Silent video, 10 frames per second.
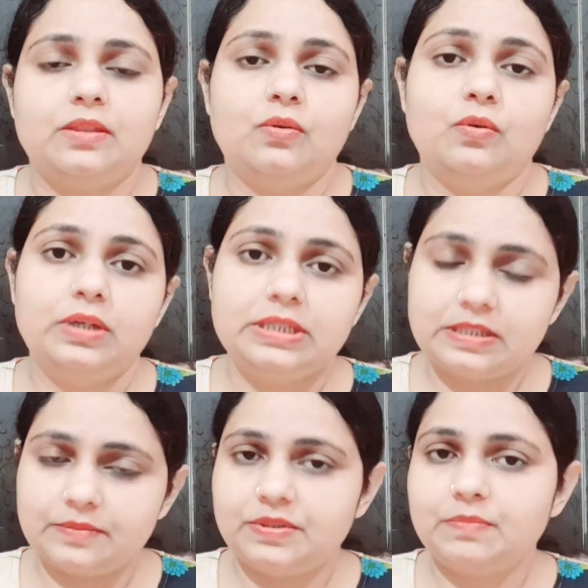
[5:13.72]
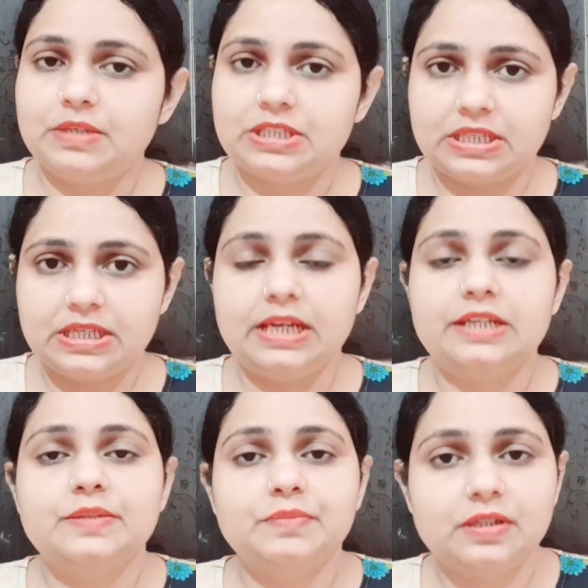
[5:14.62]
तो इस सब से बच्चे की
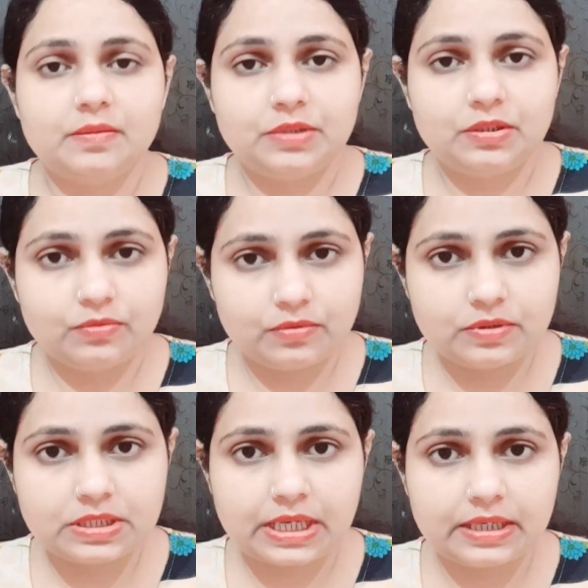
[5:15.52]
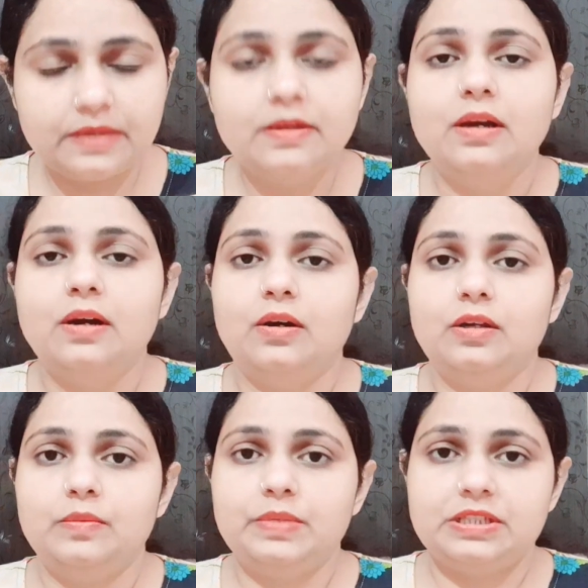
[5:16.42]
कैल्शियम की कमी दूर हो जाएगी
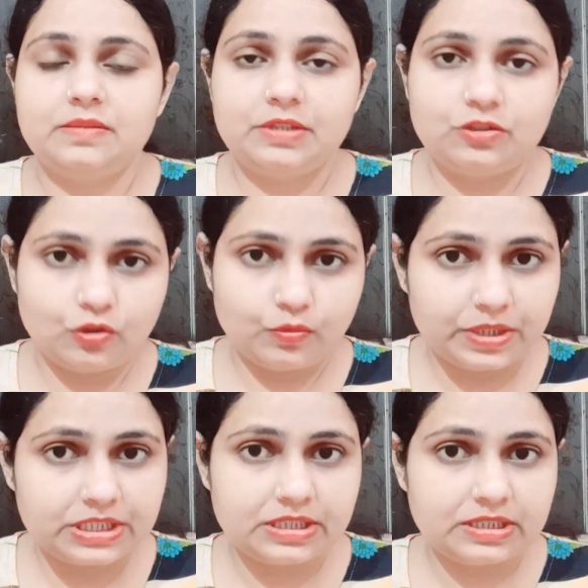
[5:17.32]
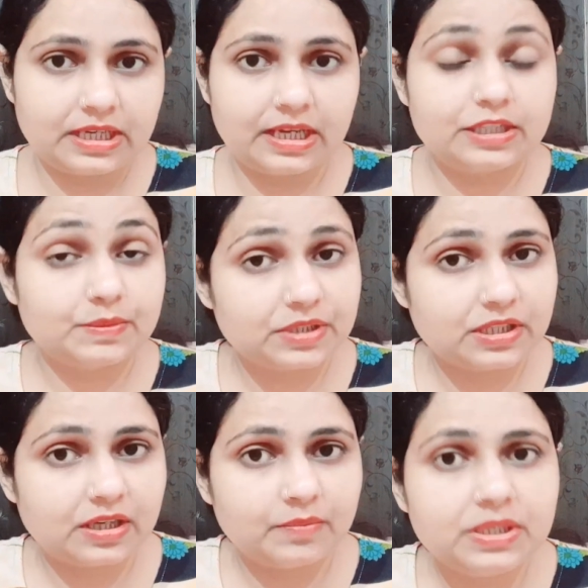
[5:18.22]
और बच्चे में जो भी चीज़ें कैल्शियम की
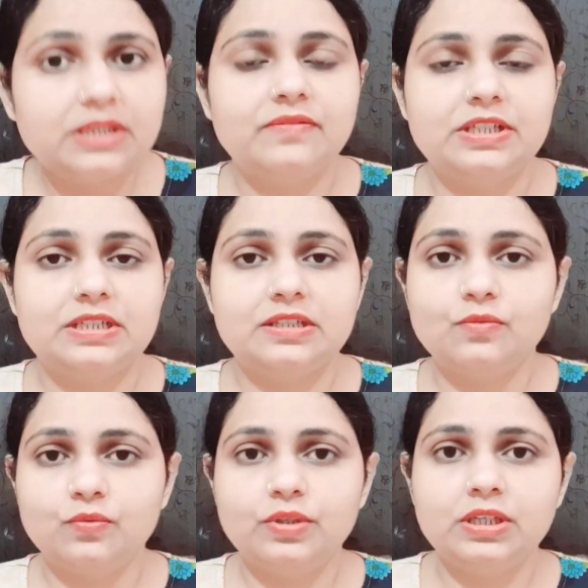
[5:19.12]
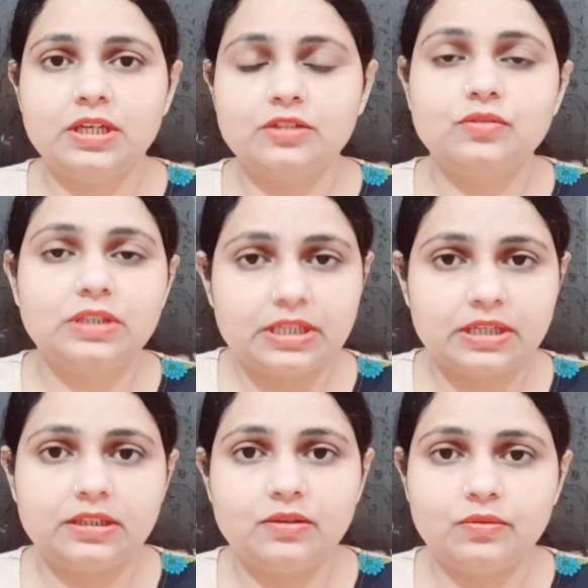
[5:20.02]
कमी की वजह से हुई हैं जो
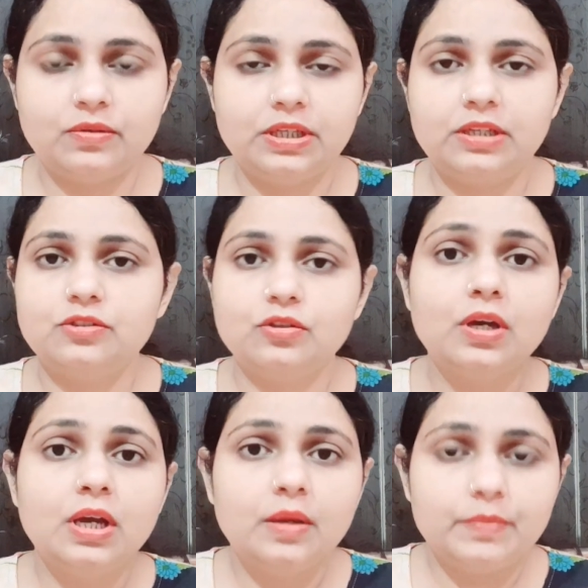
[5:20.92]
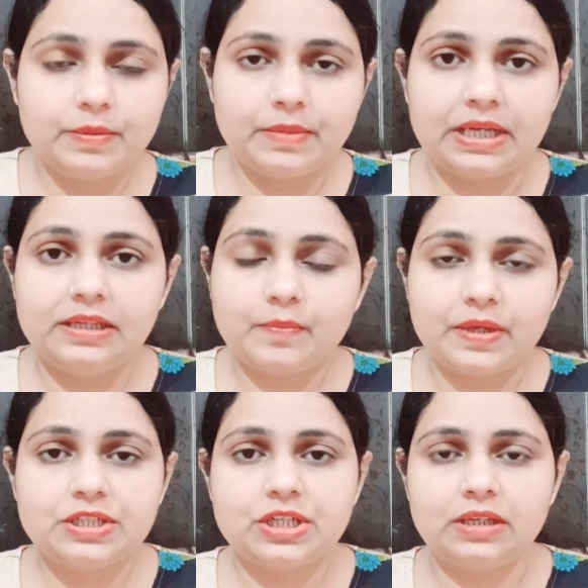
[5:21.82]
दिक्कतें हो रही हैं जो बीमारी या
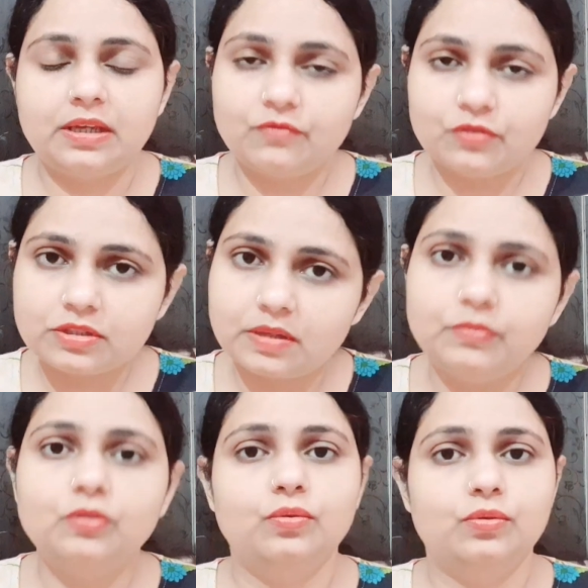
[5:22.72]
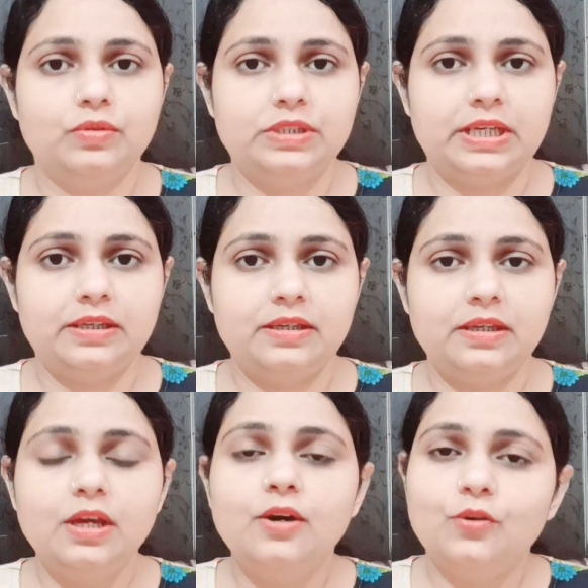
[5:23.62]
परेशानियाँ वो सब दूर हो जाएंगी
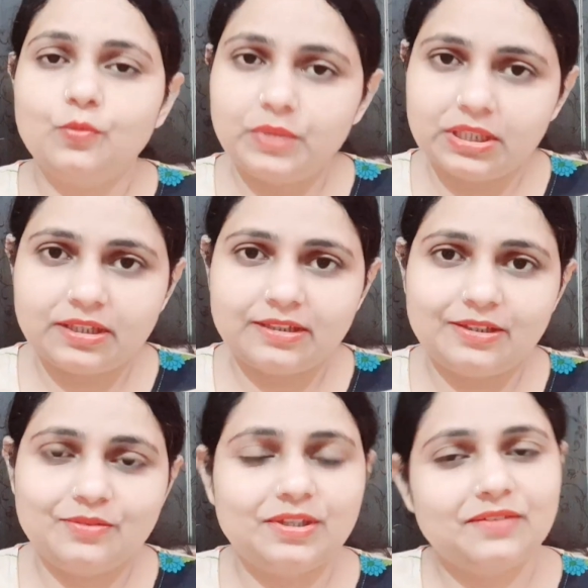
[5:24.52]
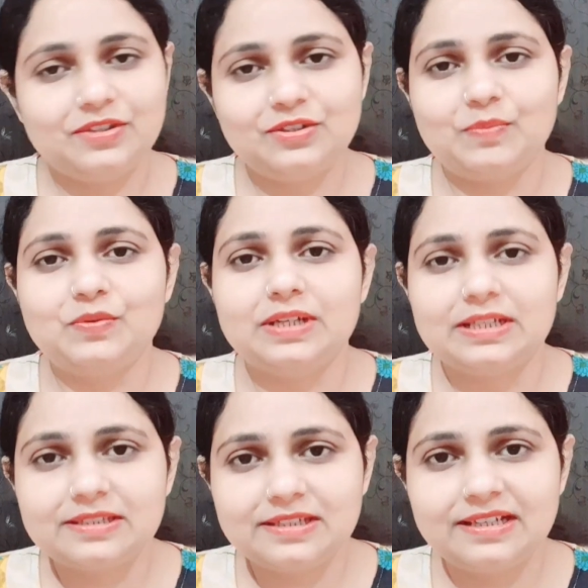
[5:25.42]
उम्मीद करती हूँ कि ये वीडियो आपको
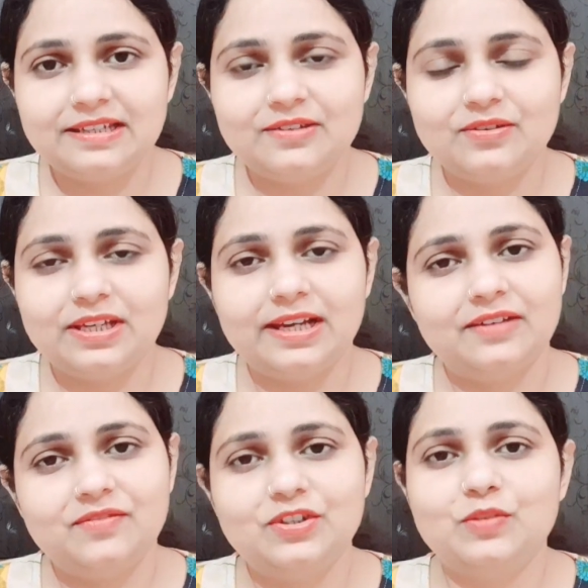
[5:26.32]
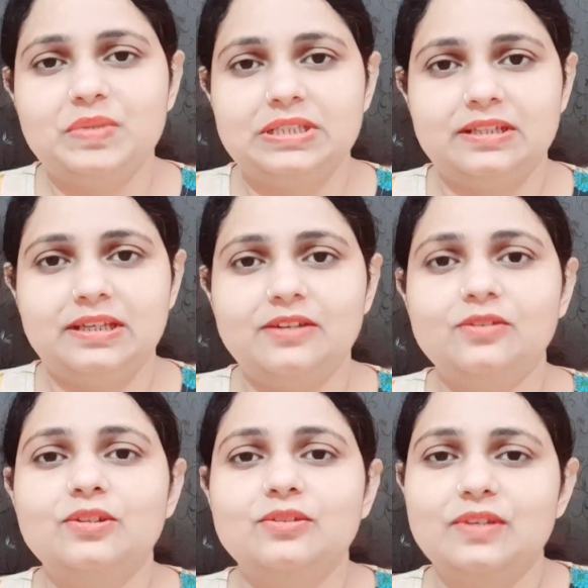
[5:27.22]
अच्छी लगी होगी अगर वीडियो पसंद आई हो
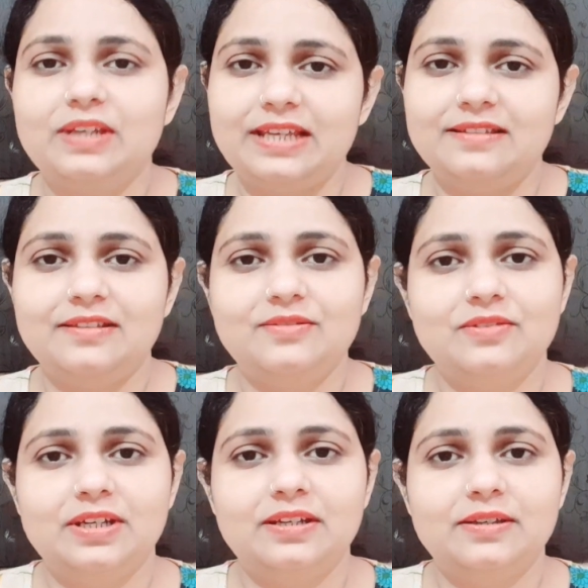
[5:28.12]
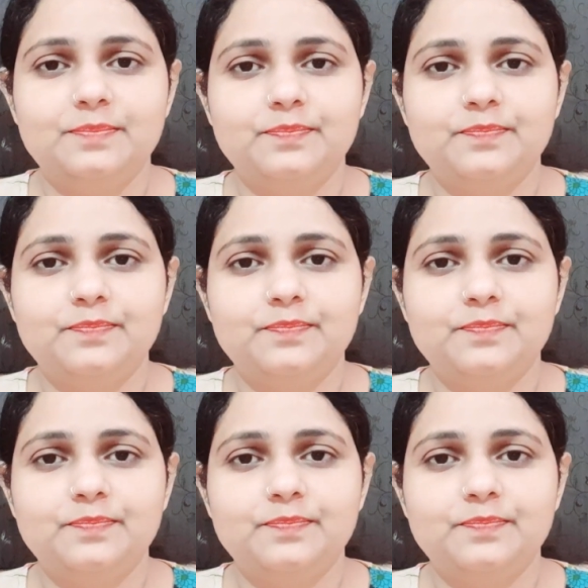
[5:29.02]
तो इसको लाइक ज़रूर करें